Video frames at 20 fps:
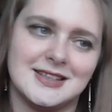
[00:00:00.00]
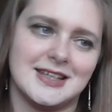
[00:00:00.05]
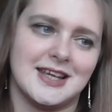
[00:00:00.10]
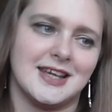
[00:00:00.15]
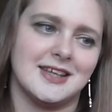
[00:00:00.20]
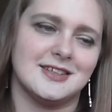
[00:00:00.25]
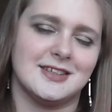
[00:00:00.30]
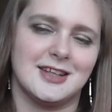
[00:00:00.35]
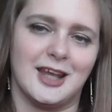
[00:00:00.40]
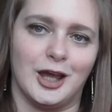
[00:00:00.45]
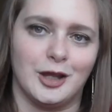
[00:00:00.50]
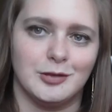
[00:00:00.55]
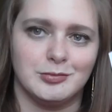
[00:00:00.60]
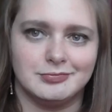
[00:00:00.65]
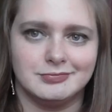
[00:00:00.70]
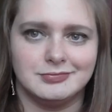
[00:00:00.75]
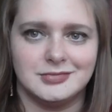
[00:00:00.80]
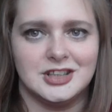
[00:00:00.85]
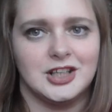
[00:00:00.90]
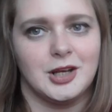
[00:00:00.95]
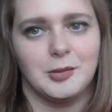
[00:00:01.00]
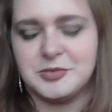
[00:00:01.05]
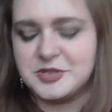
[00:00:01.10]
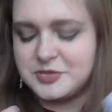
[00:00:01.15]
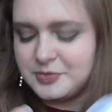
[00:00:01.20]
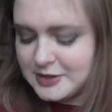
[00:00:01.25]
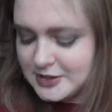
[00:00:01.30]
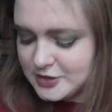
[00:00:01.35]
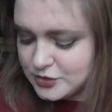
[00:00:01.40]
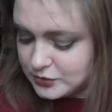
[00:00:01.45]
den echt gern. Ich glaube,
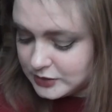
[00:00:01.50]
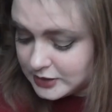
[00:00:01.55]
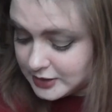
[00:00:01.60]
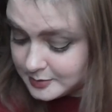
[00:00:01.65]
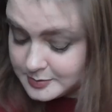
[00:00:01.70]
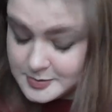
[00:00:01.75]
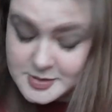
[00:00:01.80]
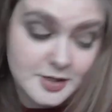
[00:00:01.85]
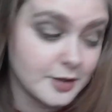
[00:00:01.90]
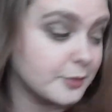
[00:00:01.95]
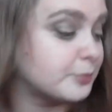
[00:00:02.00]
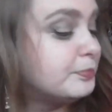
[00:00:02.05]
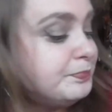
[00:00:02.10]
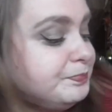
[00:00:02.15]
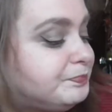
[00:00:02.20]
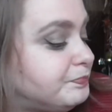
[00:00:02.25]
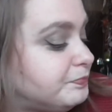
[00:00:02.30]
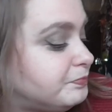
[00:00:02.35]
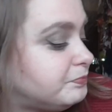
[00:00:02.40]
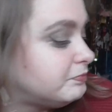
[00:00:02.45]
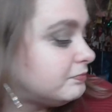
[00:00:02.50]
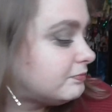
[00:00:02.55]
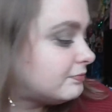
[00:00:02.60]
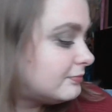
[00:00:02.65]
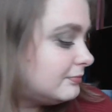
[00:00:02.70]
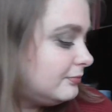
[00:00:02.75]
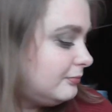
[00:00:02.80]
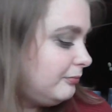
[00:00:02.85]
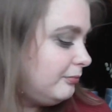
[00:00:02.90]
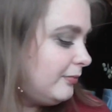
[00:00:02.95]
das werde ich zu jedem sagen.
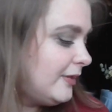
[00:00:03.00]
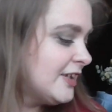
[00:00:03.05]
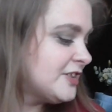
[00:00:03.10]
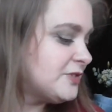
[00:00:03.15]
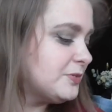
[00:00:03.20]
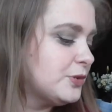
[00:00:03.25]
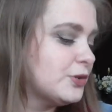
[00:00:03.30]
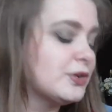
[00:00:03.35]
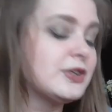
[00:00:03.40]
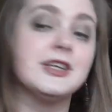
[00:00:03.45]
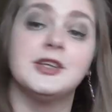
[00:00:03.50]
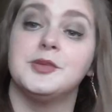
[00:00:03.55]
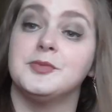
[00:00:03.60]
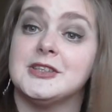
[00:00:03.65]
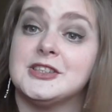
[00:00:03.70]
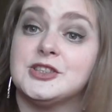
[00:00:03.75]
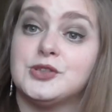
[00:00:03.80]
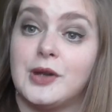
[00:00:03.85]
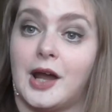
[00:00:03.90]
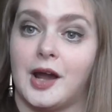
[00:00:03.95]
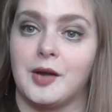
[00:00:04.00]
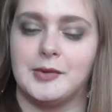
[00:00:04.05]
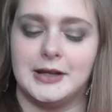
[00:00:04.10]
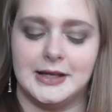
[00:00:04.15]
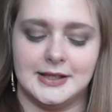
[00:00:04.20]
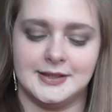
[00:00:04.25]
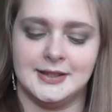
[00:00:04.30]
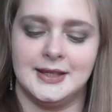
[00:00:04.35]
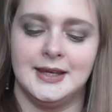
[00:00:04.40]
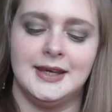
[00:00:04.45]
Das wird euch irgendwann zu
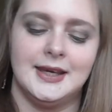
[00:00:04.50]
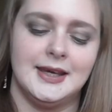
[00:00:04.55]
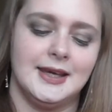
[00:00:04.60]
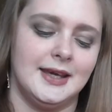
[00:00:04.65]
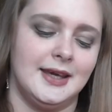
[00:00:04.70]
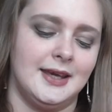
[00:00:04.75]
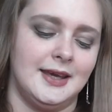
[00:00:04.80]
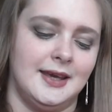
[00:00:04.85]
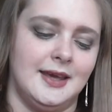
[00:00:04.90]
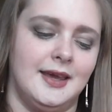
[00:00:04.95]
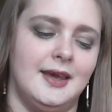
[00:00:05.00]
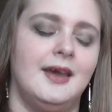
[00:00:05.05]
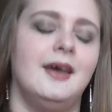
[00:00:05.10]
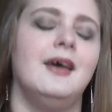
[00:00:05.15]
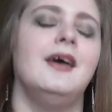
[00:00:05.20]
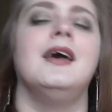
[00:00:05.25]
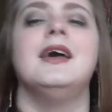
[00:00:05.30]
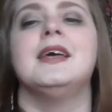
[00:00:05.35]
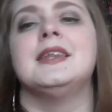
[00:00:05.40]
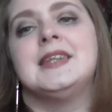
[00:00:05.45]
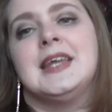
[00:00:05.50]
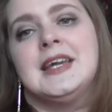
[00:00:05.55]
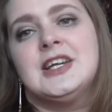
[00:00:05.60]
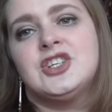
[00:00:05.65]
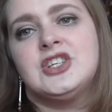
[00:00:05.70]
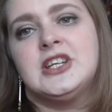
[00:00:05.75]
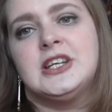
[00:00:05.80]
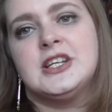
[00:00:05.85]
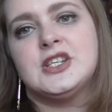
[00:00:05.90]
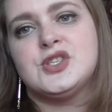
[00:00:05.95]
langweilig.
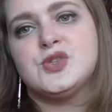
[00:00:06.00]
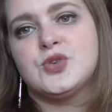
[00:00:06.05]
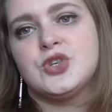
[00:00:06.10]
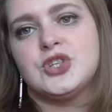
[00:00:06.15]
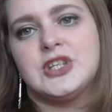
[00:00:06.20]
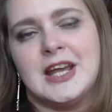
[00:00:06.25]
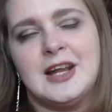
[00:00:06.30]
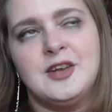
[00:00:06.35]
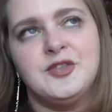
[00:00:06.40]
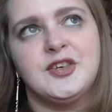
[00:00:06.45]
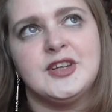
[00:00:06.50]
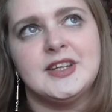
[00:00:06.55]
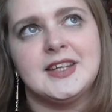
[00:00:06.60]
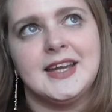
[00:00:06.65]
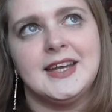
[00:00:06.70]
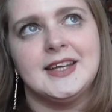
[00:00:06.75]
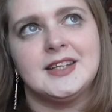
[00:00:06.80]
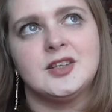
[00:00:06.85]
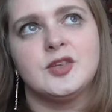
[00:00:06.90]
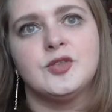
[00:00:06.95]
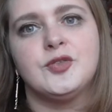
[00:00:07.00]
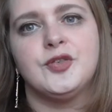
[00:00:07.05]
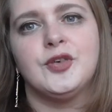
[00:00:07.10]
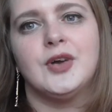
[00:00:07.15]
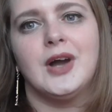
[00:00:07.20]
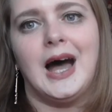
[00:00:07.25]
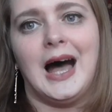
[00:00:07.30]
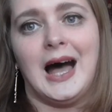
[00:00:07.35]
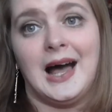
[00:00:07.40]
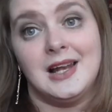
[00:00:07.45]
Der steht jetzt nur stellvertretend
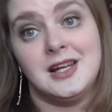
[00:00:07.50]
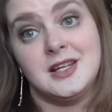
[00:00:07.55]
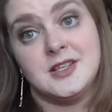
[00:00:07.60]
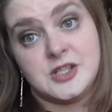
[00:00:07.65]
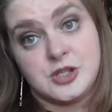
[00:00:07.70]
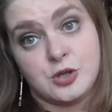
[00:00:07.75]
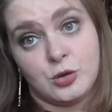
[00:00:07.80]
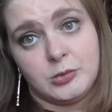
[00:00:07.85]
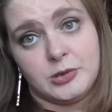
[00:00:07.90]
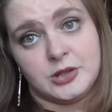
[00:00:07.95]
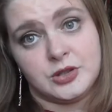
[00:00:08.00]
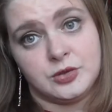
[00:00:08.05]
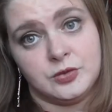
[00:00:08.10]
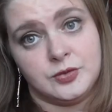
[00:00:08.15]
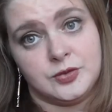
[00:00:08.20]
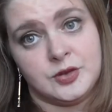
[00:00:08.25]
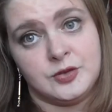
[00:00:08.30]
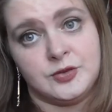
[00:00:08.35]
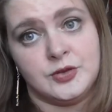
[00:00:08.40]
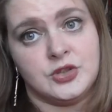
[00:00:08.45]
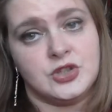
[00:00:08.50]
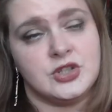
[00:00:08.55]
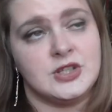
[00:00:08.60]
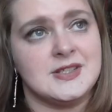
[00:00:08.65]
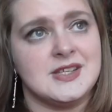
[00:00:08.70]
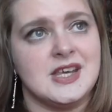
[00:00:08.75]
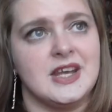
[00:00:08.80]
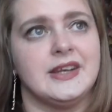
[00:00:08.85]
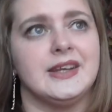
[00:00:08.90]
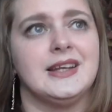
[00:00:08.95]
für alle Sommerdüfte von
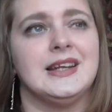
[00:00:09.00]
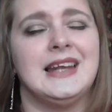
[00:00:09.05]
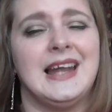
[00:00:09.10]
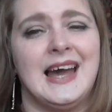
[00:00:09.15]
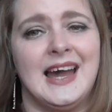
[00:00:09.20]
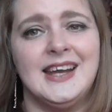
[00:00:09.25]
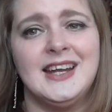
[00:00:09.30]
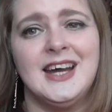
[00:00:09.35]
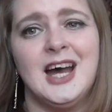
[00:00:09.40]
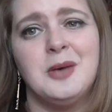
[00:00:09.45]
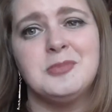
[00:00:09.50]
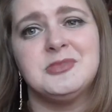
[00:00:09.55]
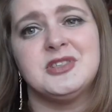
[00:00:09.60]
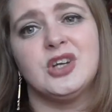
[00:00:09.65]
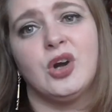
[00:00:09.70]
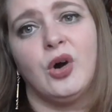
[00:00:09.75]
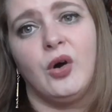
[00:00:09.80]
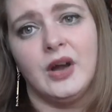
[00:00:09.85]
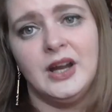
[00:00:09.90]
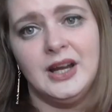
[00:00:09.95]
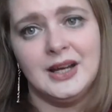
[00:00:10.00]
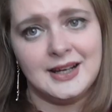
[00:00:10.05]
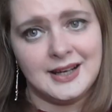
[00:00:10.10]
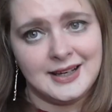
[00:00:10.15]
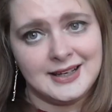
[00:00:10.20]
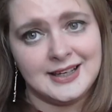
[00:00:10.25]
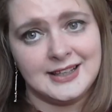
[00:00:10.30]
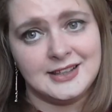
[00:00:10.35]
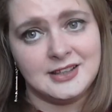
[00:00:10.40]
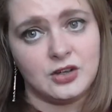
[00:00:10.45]
Chilsander. Leider haben sie heuer
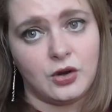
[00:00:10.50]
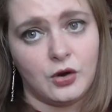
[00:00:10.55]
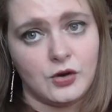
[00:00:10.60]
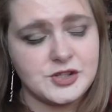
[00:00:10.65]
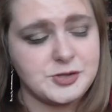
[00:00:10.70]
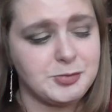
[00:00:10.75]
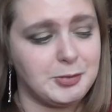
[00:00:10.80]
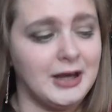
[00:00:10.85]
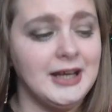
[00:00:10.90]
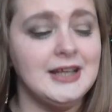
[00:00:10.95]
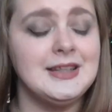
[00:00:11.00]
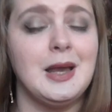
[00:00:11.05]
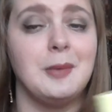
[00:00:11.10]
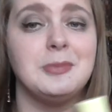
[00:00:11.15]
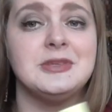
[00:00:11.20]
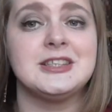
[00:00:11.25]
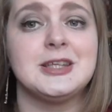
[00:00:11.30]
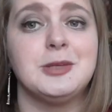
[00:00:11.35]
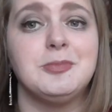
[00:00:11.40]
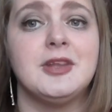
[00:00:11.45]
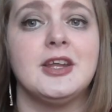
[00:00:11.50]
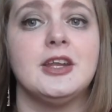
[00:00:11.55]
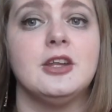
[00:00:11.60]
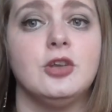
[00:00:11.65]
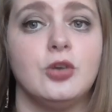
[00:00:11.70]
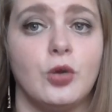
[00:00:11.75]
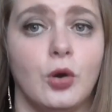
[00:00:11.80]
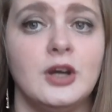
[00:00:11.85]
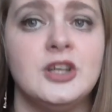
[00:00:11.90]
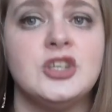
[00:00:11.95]
gar keinen rausgebracht, aber es gibt
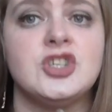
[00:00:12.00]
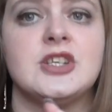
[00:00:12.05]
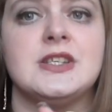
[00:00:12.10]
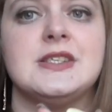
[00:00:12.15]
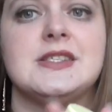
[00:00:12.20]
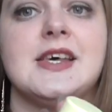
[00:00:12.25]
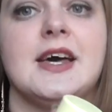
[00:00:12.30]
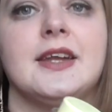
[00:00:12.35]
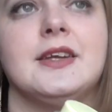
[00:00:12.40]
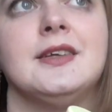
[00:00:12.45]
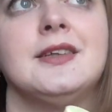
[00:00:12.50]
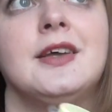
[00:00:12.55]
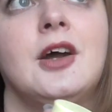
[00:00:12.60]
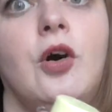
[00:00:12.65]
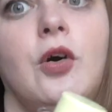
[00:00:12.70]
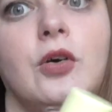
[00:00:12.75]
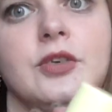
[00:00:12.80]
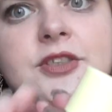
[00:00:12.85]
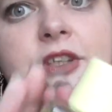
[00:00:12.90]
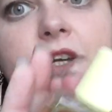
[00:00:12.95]
einen neuen Chilsander, der auch